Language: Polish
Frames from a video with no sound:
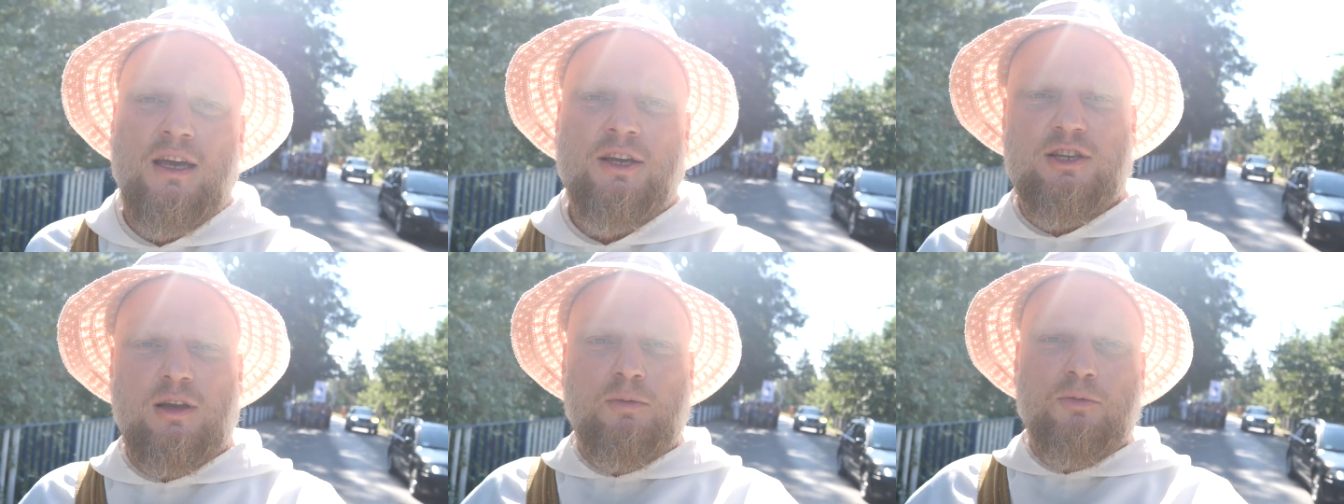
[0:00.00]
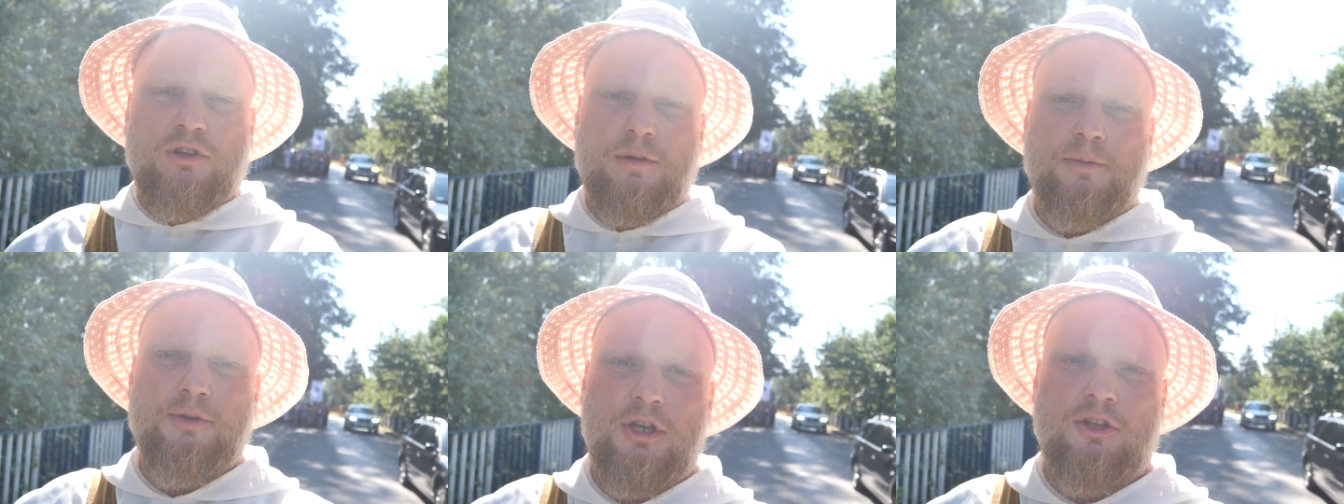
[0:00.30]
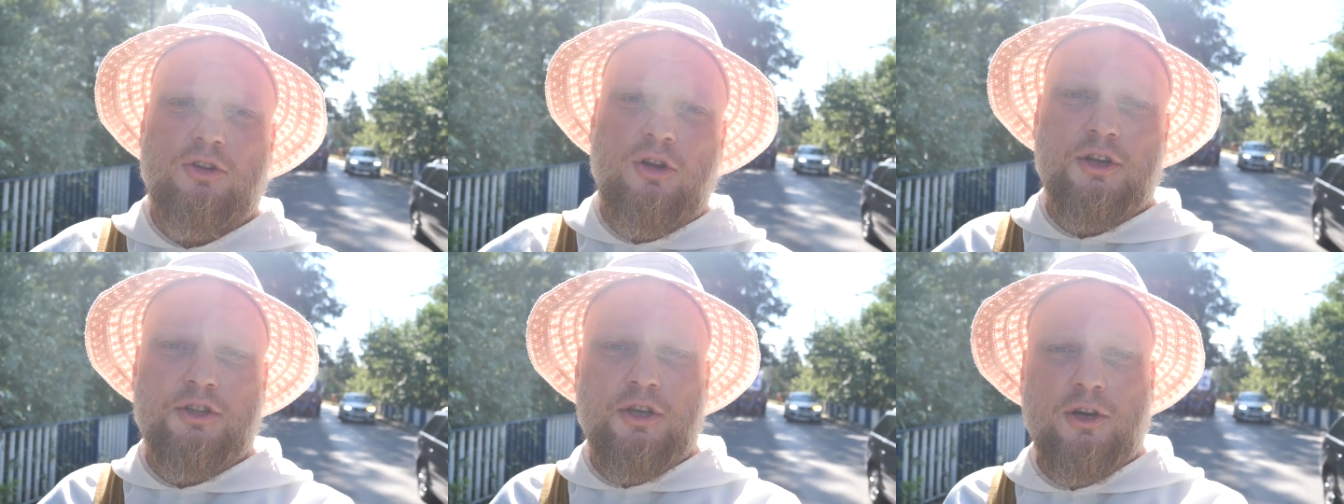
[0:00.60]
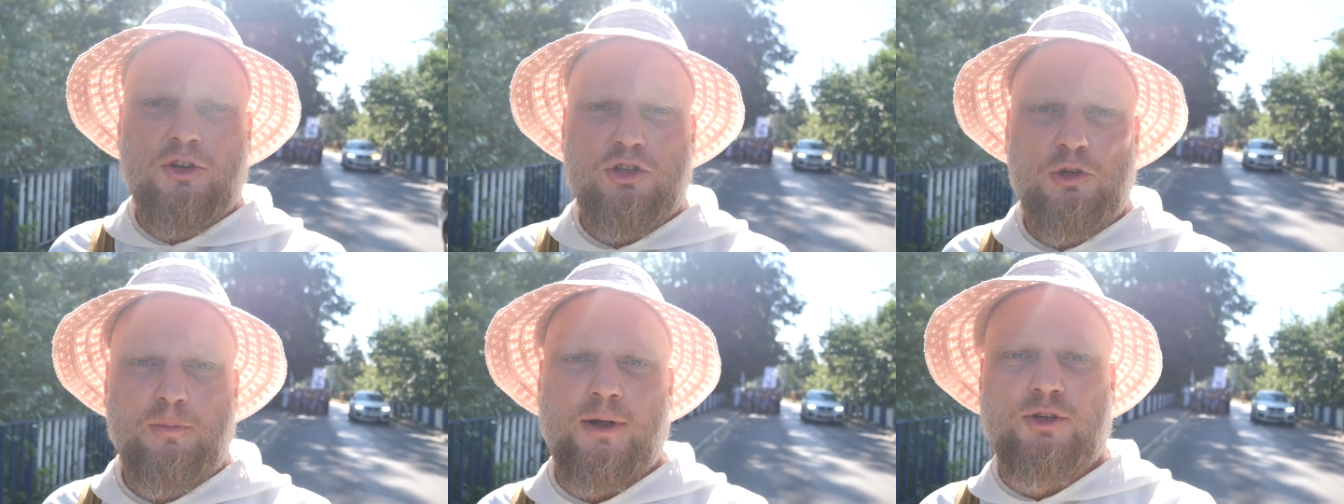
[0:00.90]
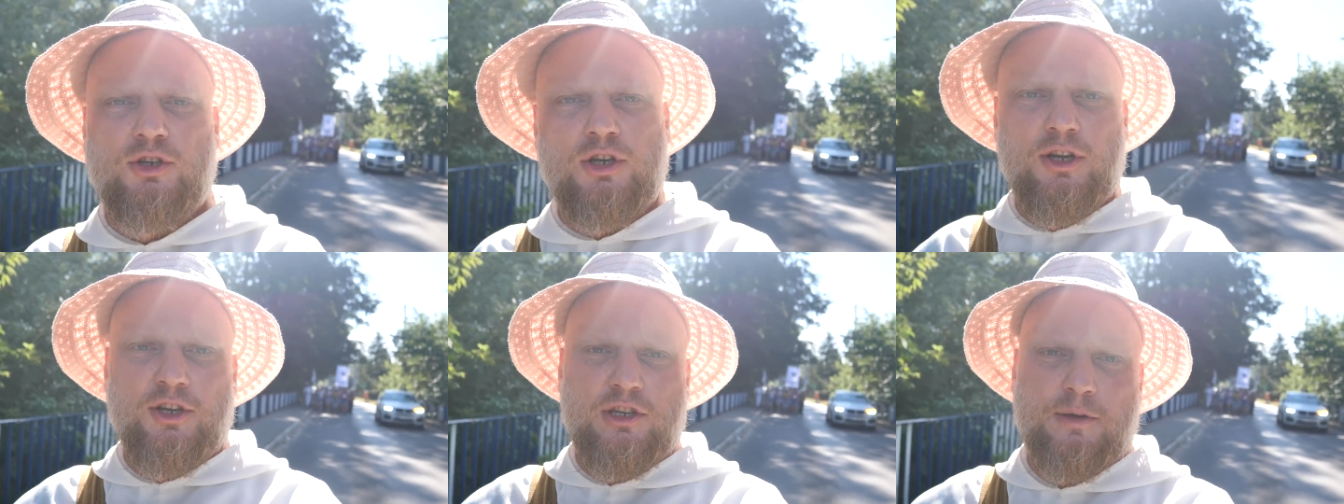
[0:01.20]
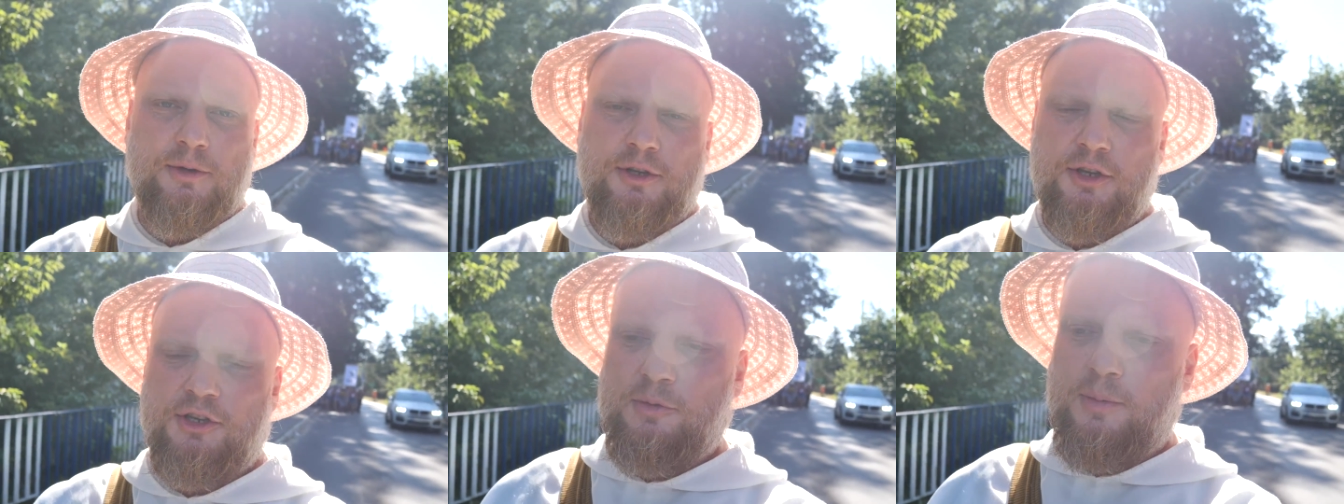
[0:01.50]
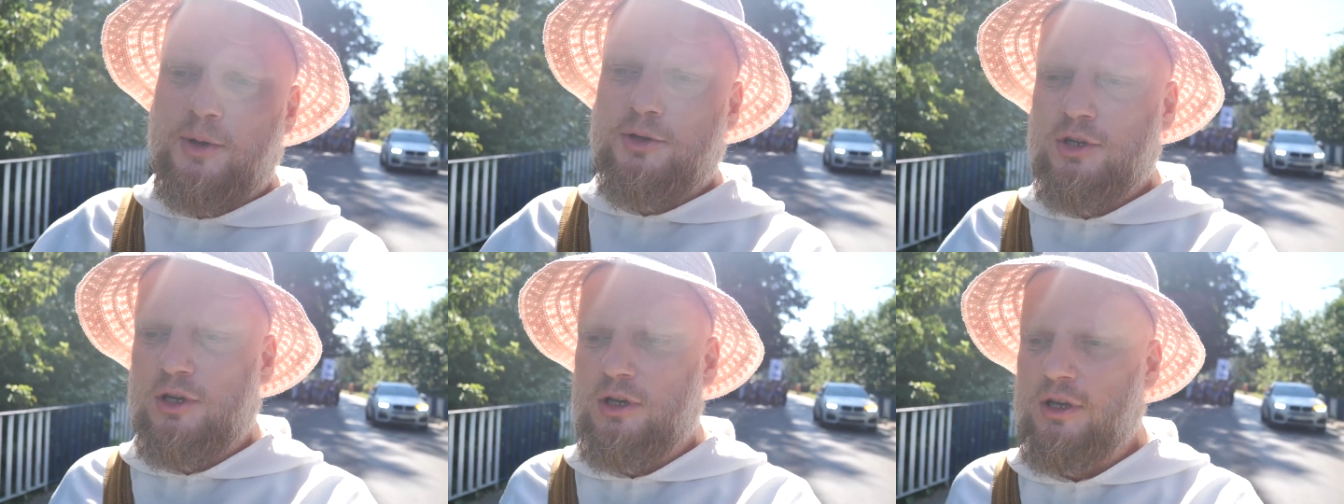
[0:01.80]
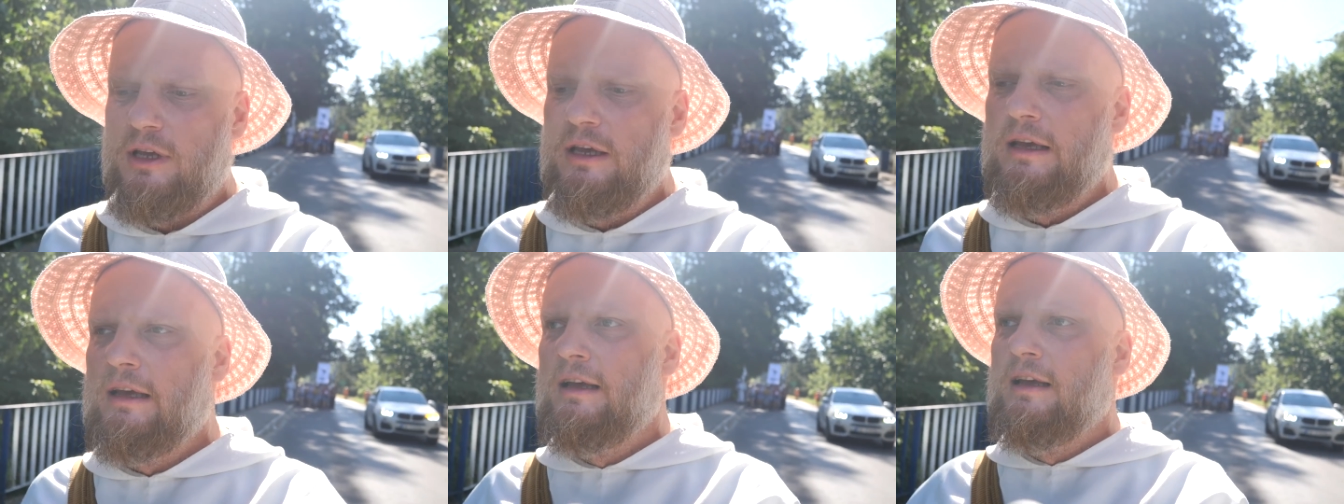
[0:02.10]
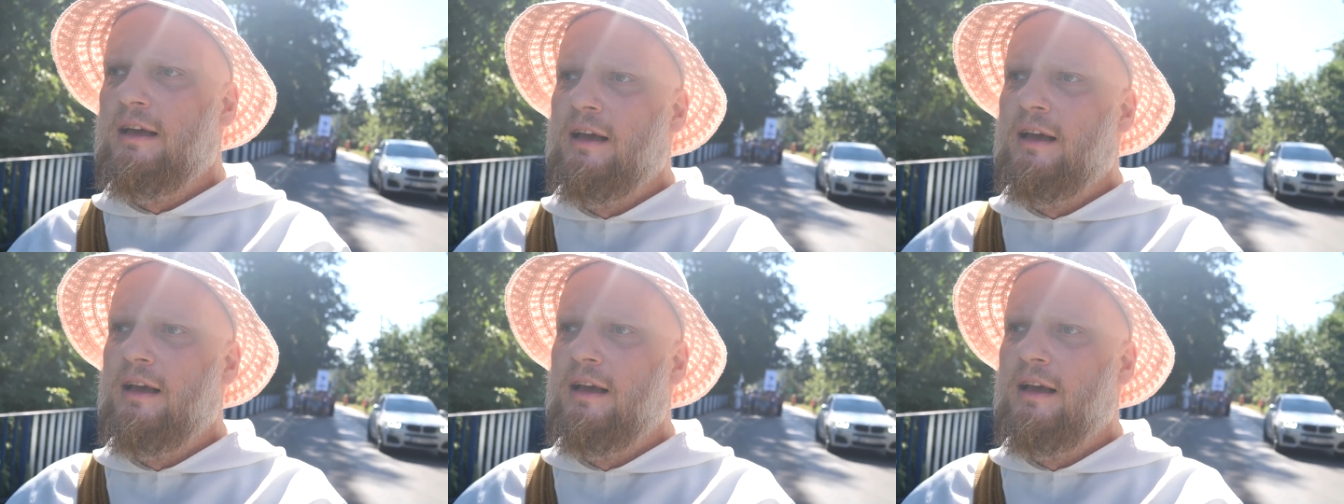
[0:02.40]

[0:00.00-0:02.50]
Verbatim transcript: chciałbym, żebyście trochę tego zobaczyli, żebyście zobaczyli